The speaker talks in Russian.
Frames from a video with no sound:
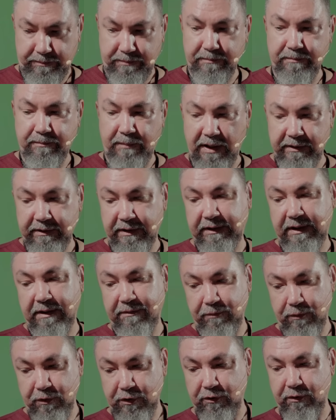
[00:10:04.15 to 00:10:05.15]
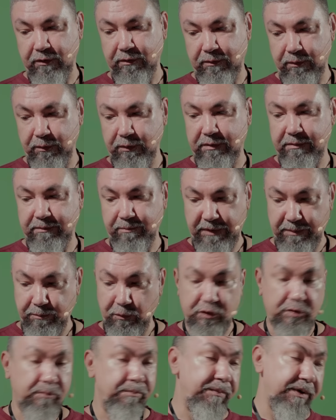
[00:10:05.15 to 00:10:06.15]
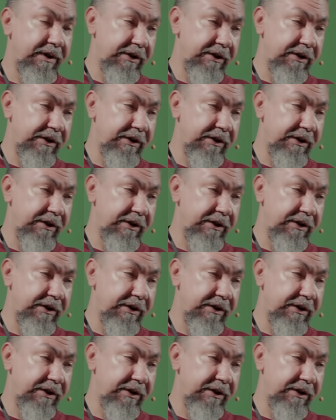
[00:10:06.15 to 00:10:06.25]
мало того, что тут мы можем